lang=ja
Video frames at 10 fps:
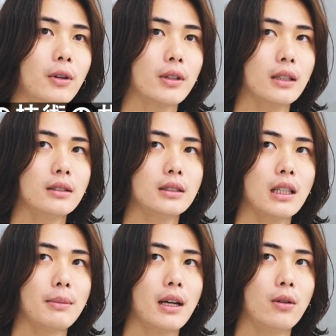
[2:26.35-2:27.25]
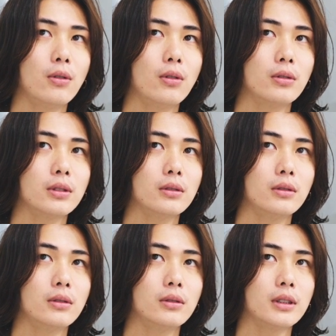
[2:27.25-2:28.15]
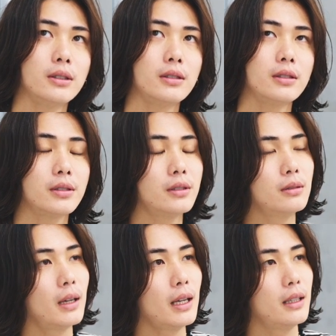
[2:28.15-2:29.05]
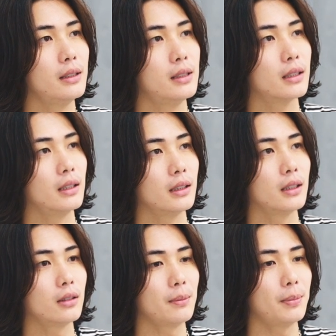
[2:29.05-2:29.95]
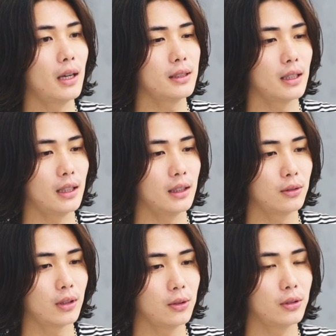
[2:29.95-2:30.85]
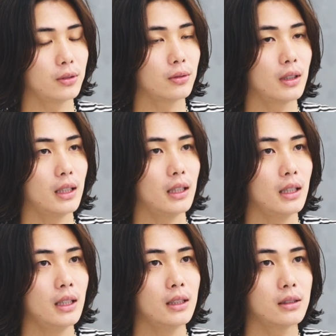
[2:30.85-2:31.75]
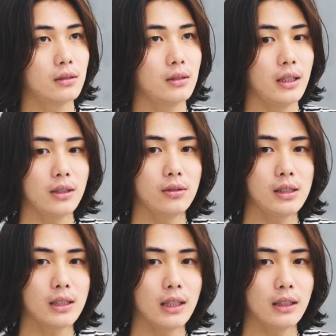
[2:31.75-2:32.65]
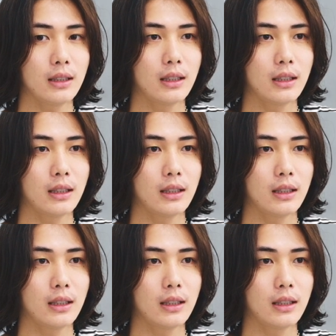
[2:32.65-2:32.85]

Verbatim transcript: お客様をその施術する前ですかね結局やっぱ朝とか夜とかその営業時間